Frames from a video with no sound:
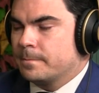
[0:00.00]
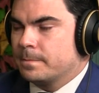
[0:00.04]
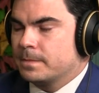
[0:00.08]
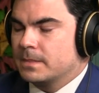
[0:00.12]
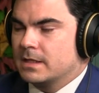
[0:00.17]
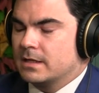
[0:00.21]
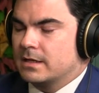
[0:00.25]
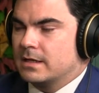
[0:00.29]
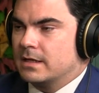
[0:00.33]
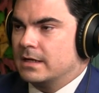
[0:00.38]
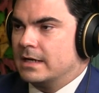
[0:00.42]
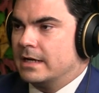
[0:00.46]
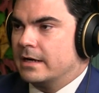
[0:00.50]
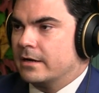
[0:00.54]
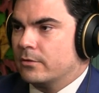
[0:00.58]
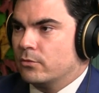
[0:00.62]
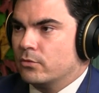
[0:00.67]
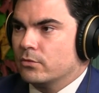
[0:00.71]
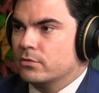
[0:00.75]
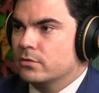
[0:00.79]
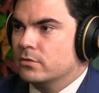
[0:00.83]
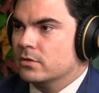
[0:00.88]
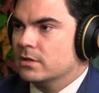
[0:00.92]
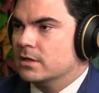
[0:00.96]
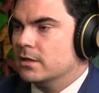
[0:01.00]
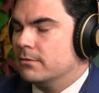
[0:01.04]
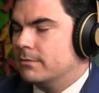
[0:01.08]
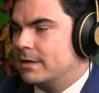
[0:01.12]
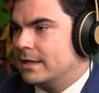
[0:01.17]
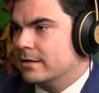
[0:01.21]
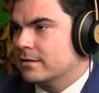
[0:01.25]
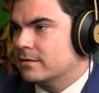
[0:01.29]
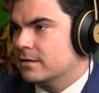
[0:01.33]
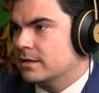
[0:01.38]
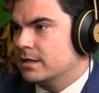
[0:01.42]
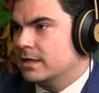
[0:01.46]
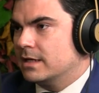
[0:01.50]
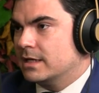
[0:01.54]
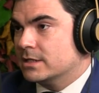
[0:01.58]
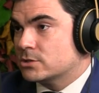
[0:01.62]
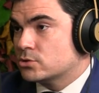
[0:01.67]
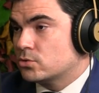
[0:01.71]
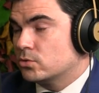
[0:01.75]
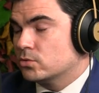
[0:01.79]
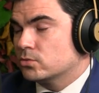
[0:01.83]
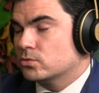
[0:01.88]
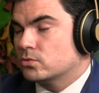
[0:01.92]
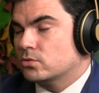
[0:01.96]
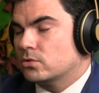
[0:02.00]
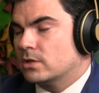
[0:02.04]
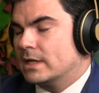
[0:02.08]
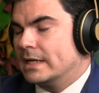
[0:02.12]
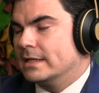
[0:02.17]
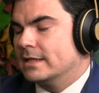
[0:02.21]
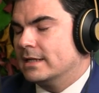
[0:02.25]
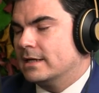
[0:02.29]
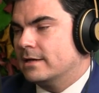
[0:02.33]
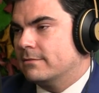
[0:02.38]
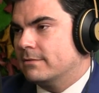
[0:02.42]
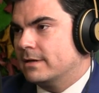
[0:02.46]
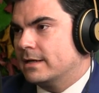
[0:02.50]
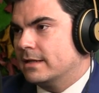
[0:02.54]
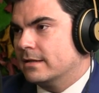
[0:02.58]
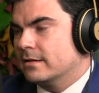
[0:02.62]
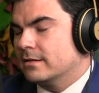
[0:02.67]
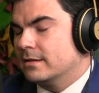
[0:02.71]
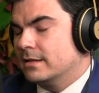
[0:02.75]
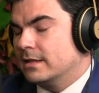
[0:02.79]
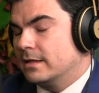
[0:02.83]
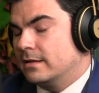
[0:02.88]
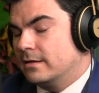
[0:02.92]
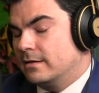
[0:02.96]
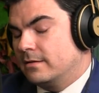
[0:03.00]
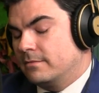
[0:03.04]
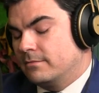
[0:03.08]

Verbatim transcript: de que la reducción del balance estructural de